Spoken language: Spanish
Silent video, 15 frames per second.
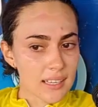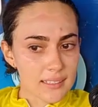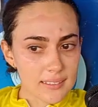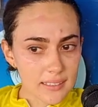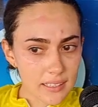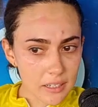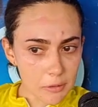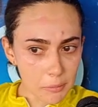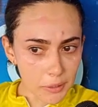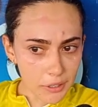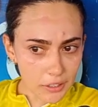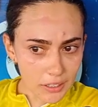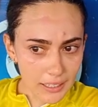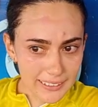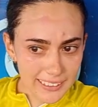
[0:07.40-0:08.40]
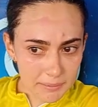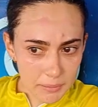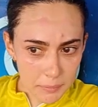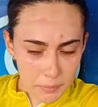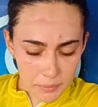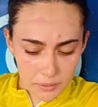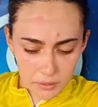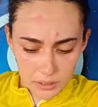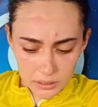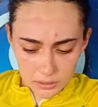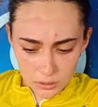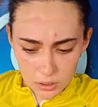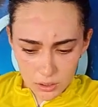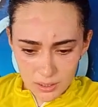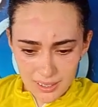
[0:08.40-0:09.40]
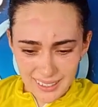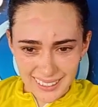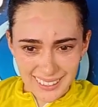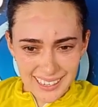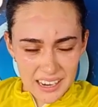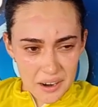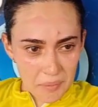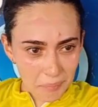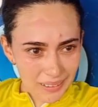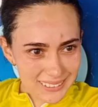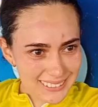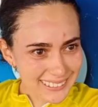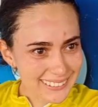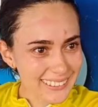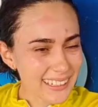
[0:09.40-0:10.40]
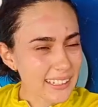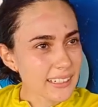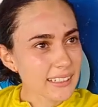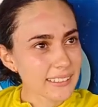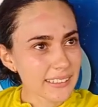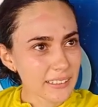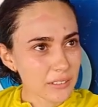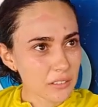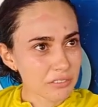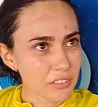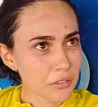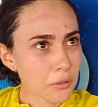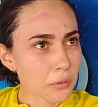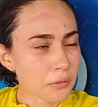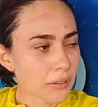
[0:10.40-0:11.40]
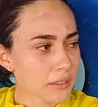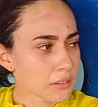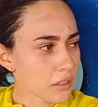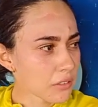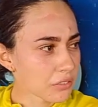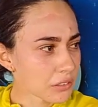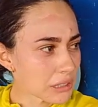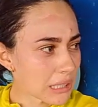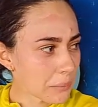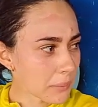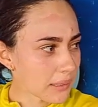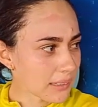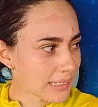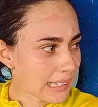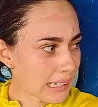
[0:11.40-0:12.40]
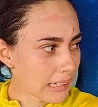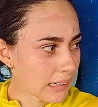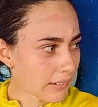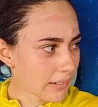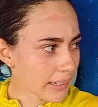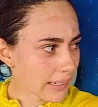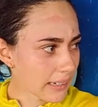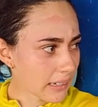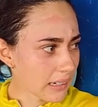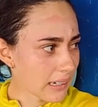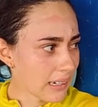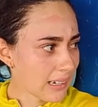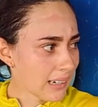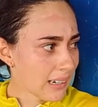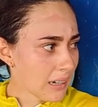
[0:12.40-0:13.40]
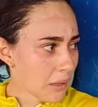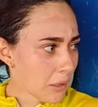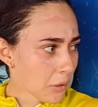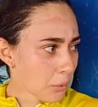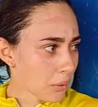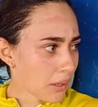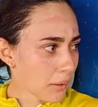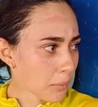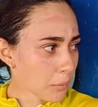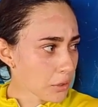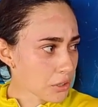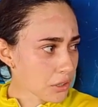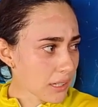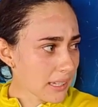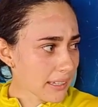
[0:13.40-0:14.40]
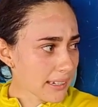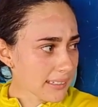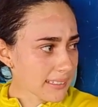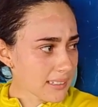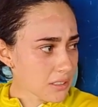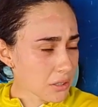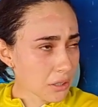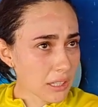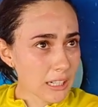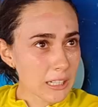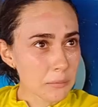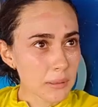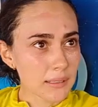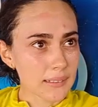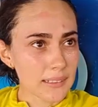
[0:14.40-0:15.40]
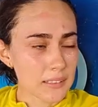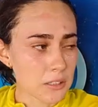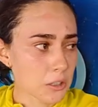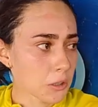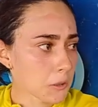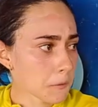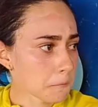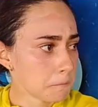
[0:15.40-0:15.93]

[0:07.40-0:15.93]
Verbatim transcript: Sí, bueno, la etapa primero que todo bastante caliente, creo que fue un factor fundamental. Había que cuidar mucho la hidratación y la alimentación.